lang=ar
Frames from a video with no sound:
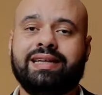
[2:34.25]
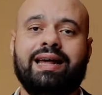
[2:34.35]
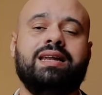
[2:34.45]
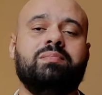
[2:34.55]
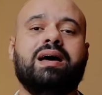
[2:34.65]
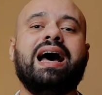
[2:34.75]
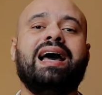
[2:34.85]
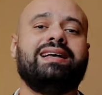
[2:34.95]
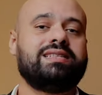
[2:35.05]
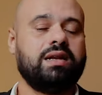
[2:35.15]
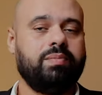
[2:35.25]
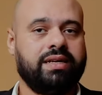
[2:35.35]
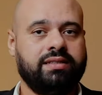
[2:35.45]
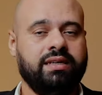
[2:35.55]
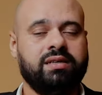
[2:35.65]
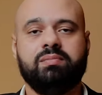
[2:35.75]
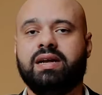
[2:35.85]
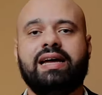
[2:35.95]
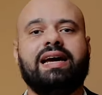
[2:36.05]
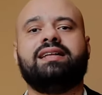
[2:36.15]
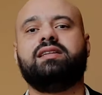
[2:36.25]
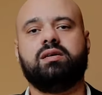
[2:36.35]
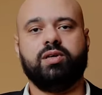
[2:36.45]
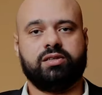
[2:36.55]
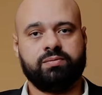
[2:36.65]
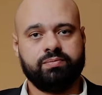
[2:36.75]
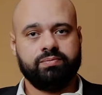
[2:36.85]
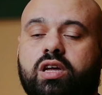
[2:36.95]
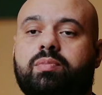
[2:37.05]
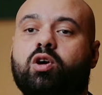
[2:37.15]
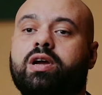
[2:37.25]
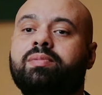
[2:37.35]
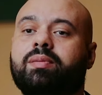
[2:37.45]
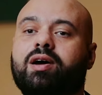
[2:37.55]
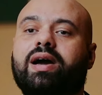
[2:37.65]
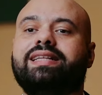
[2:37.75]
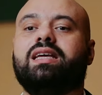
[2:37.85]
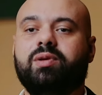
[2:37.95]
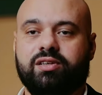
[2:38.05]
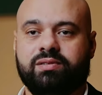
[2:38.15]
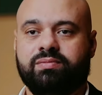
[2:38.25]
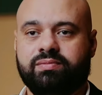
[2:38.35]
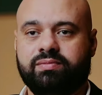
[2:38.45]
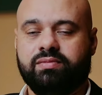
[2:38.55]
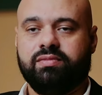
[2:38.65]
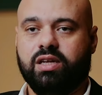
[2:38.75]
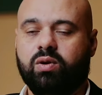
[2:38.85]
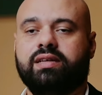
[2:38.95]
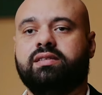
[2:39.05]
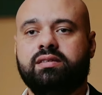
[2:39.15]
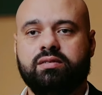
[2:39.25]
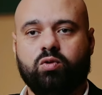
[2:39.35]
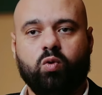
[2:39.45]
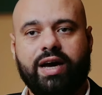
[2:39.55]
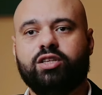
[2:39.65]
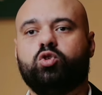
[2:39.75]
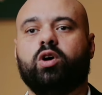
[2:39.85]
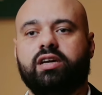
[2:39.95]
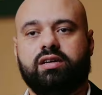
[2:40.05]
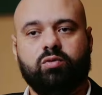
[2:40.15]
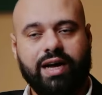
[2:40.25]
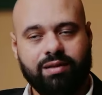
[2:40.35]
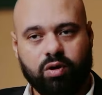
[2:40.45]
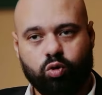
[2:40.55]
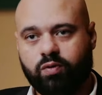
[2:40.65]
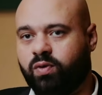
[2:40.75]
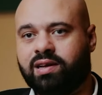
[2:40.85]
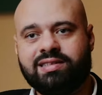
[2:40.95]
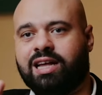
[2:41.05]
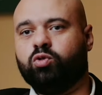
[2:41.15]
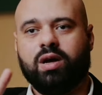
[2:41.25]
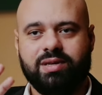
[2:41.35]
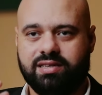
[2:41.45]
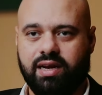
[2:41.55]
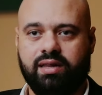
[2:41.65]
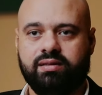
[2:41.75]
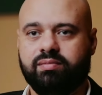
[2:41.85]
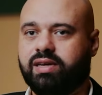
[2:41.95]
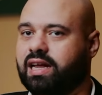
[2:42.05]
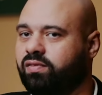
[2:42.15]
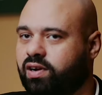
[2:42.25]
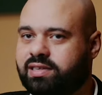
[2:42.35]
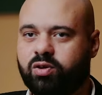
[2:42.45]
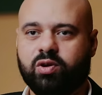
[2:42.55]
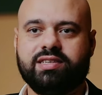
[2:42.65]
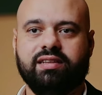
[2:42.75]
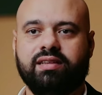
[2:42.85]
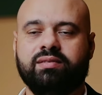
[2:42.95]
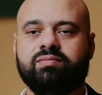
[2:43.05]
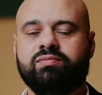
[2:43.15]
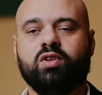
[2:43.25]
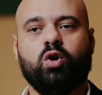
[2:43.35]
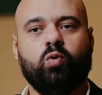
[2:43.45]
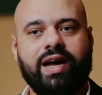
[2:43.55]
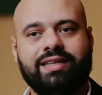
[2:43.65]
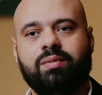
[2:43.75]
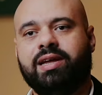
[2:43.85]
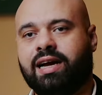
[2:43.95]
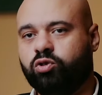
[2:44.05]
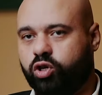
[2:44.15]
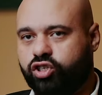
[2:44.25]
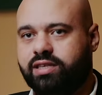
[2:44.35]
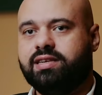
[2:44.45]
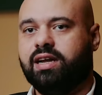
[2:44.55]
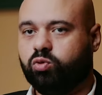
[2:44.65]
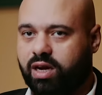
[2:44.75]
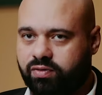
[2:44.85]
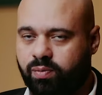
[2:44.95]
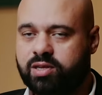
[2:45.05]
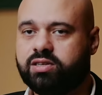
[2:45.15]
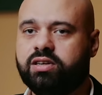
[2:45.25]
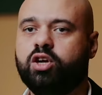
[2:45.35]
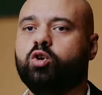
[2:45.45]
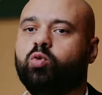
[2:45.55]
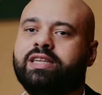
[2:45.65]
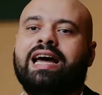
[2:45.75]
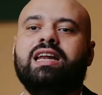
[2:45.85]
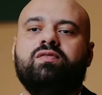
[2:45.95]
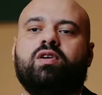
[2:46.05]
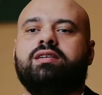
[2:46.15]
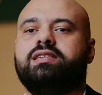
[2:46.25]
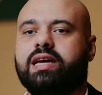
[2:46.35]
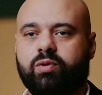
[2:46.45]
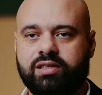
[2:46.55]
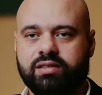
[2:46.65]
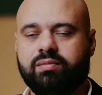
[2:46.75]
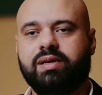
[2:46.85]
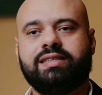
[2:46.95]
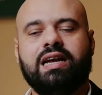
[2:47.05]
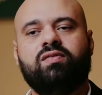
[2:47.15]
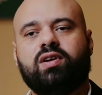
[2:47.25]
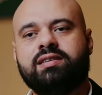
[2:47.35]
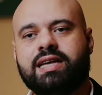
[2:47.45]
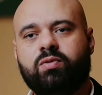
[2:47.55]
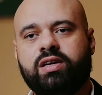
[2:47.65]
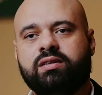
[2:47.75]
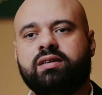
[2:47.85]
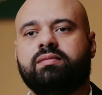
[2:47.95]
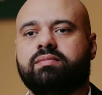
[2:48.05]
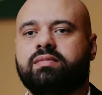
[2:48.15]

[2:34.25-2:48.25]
بيتعلم احسن بكتير من اي حد كبير طيب لو جبنا بقى واحد كبير دلوقتي وواحد صغير واحد مولود في فرنسا عنده خمس سنين اتكلم فرنساوي كويس جدا واحد كبير عنده 20 سنه اتولد في مصر واتعلم فرنساوي بيتكلم فرنساوي